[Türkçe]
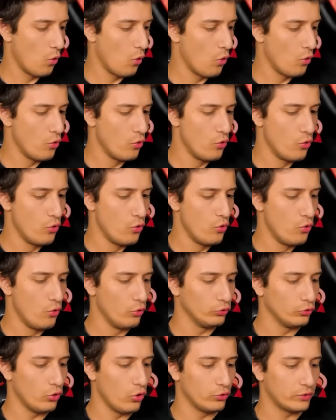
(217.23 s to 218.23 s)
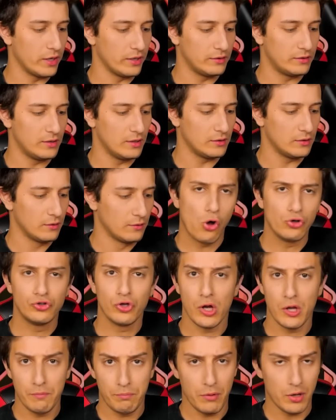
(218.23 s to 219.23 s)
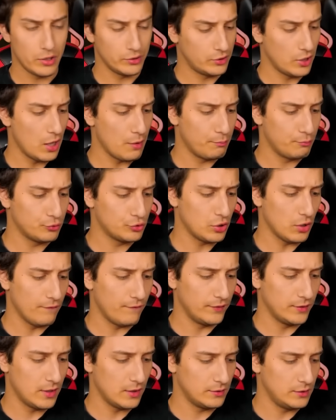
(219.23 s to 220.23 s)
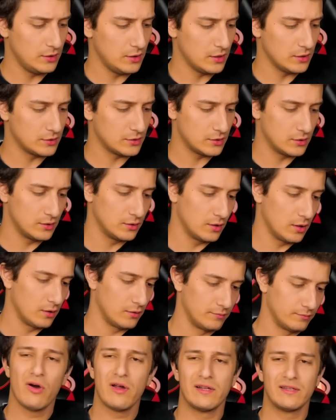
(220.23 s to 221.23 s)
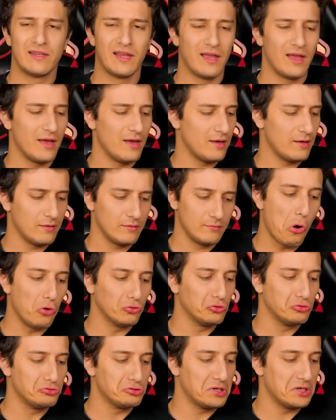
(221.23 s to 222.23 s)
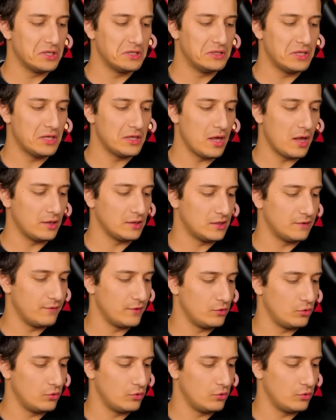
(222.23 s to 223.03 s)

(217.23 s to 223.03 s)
Oy onu yok ettik. Acayip bir harita yapmış ha fena değil aslında. Bu haritaya 10 üzerinden 6